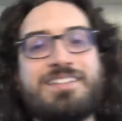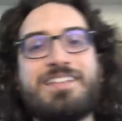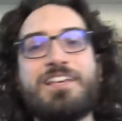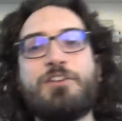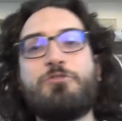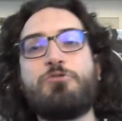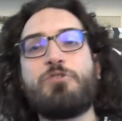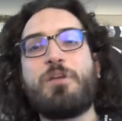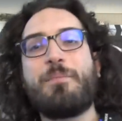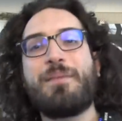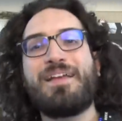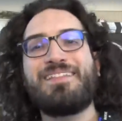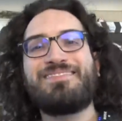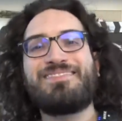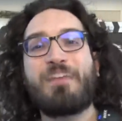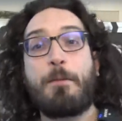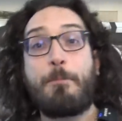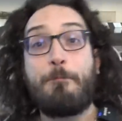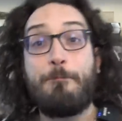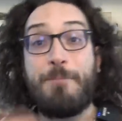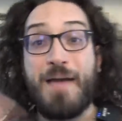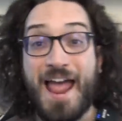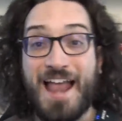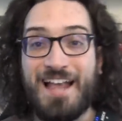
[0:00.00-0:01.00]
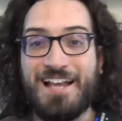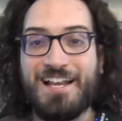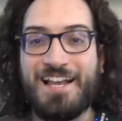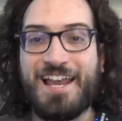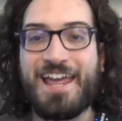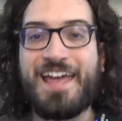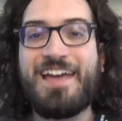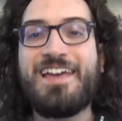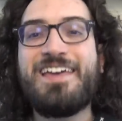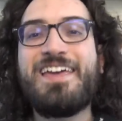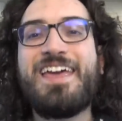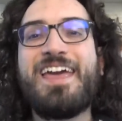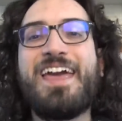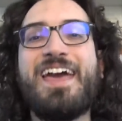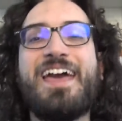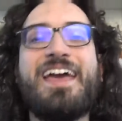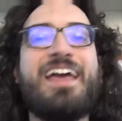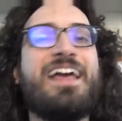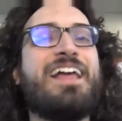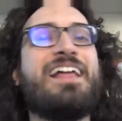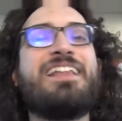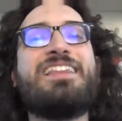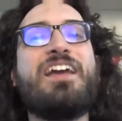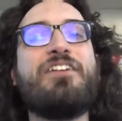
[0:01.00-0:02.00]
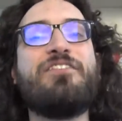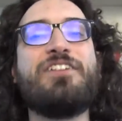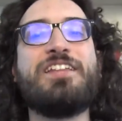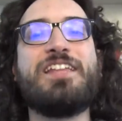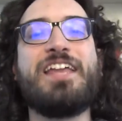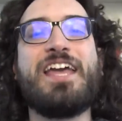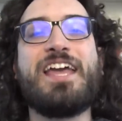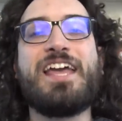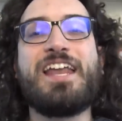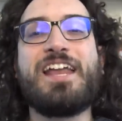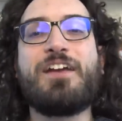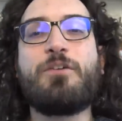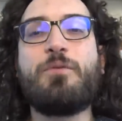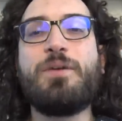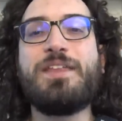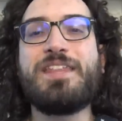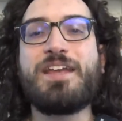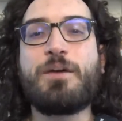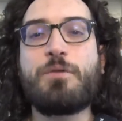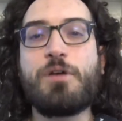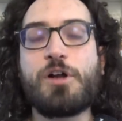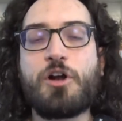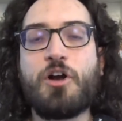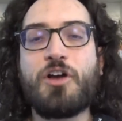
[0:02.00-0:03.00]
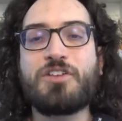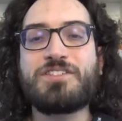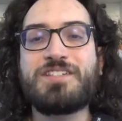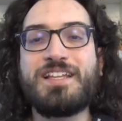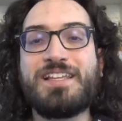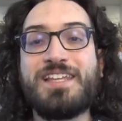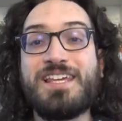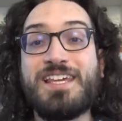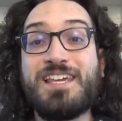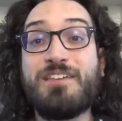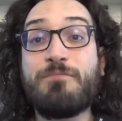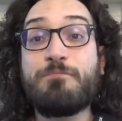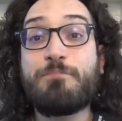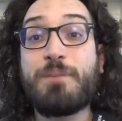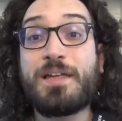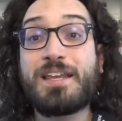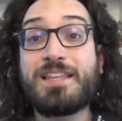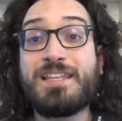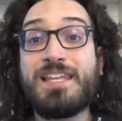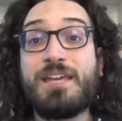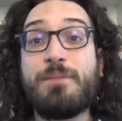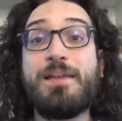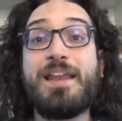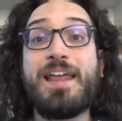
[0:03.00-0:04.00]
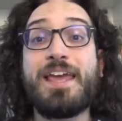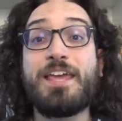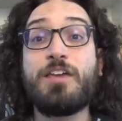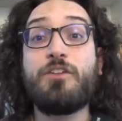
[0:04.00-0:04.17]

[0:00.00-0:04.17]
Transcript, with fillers: sicuramente belle eh, da vedere, quindi è qualcosa di imperdibile.